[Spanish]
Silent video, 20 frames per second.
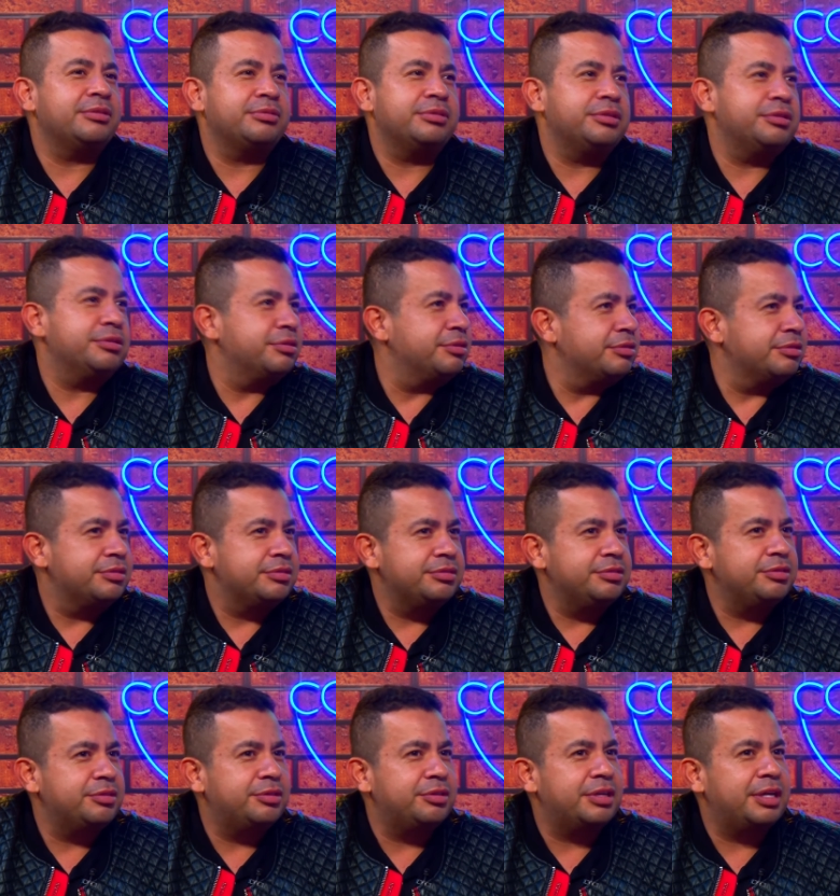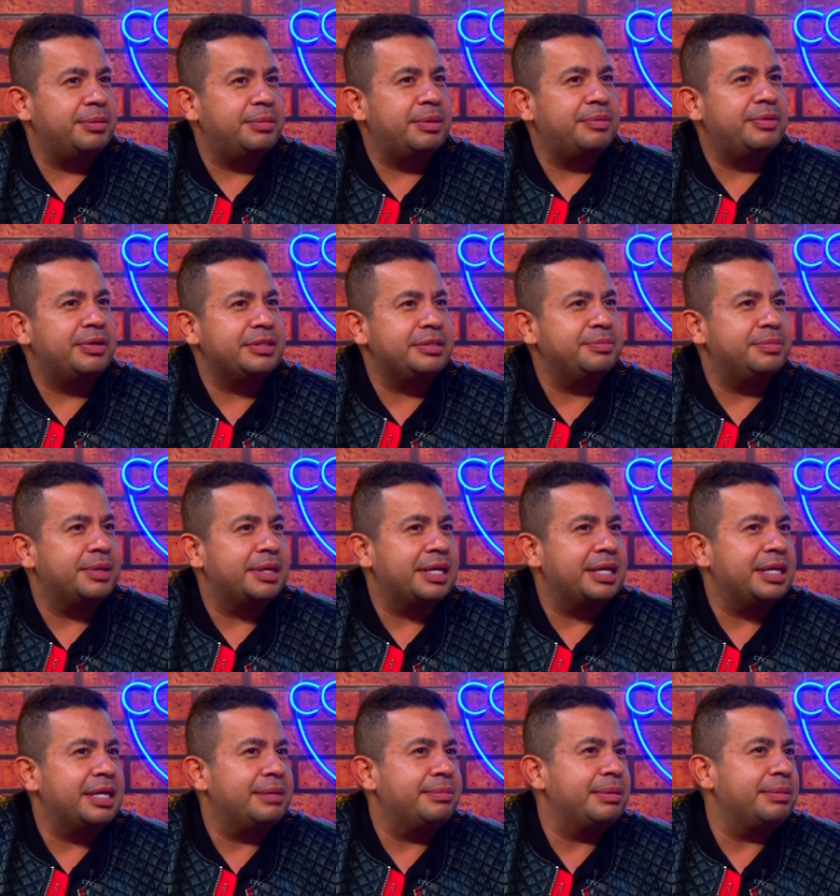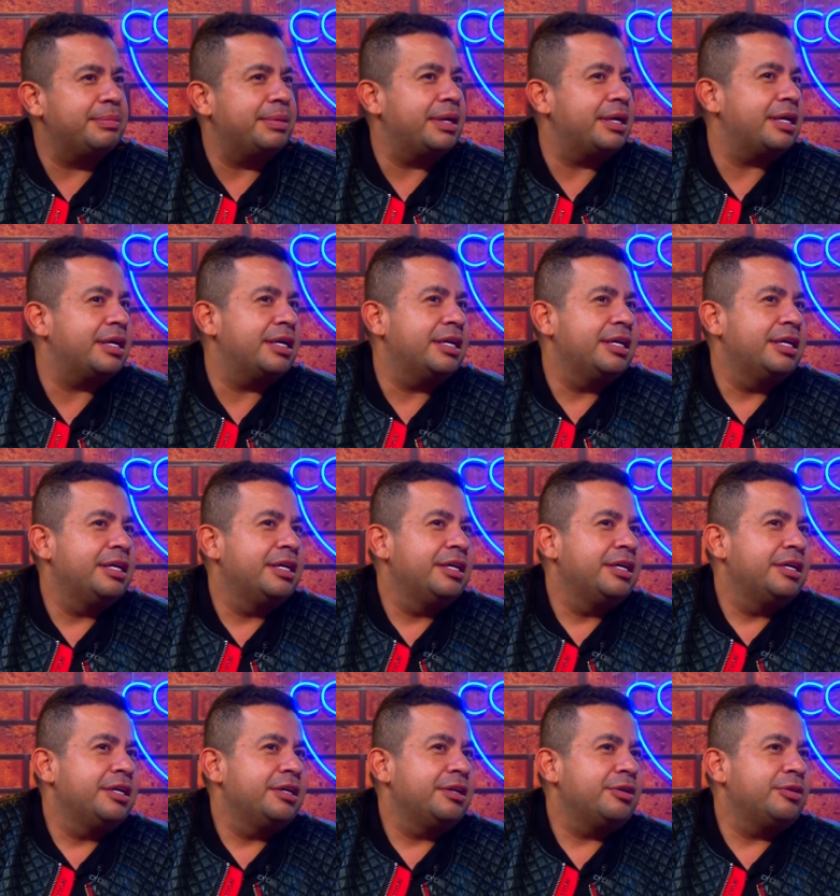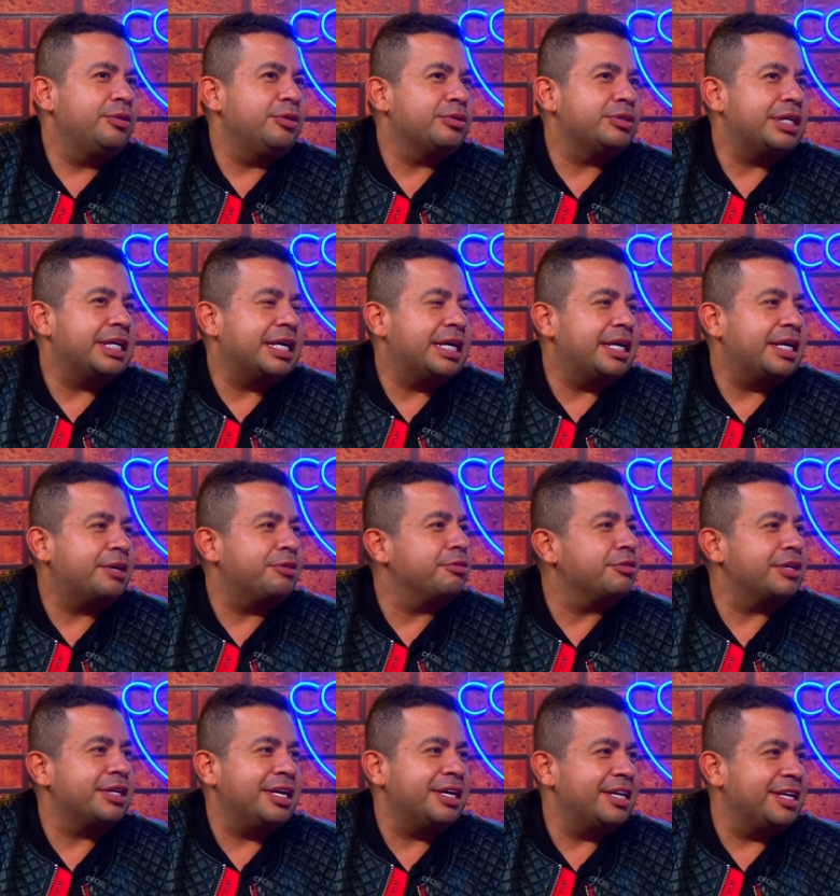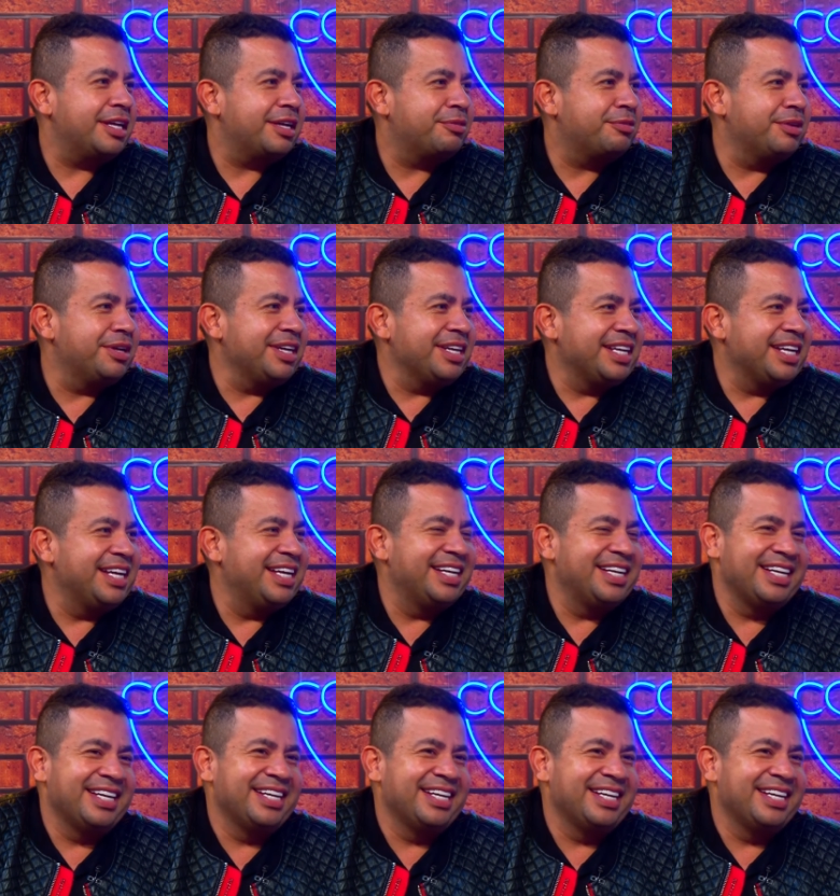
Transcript: no, yo creo que es más fácil para que la mamá lo sacara a Correa de la escuela.